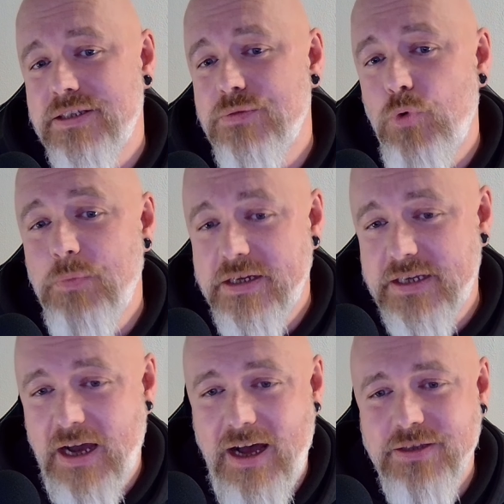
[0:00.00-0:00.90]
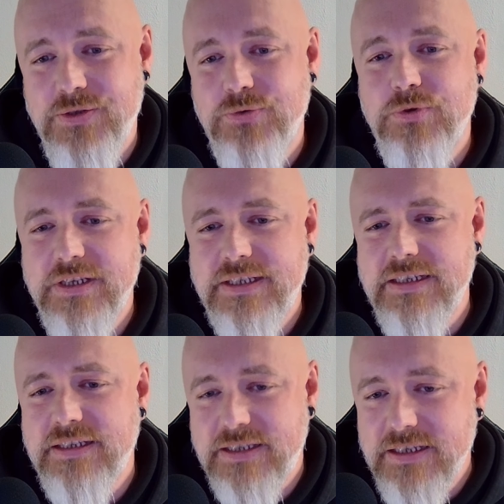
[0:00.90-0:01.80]
es momentan so, dass
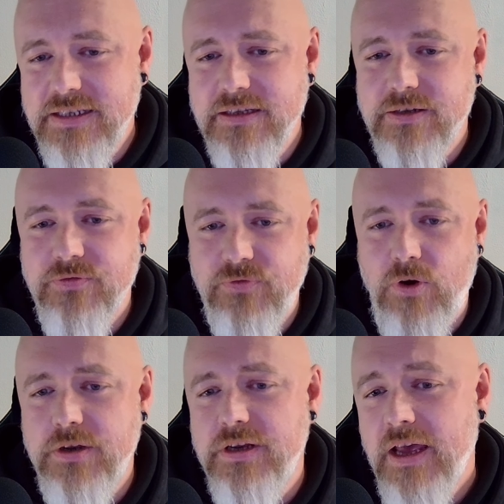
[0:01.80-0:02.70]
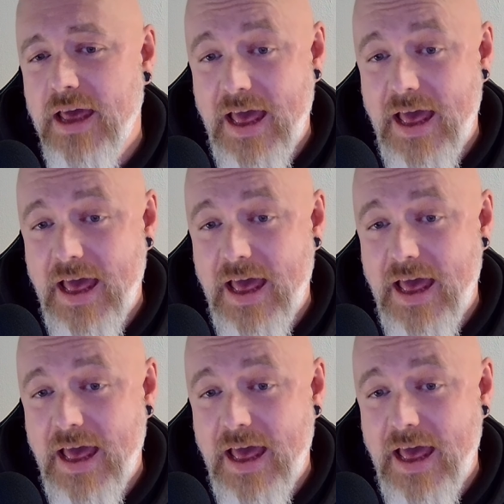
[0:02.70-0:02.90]
das Ziel von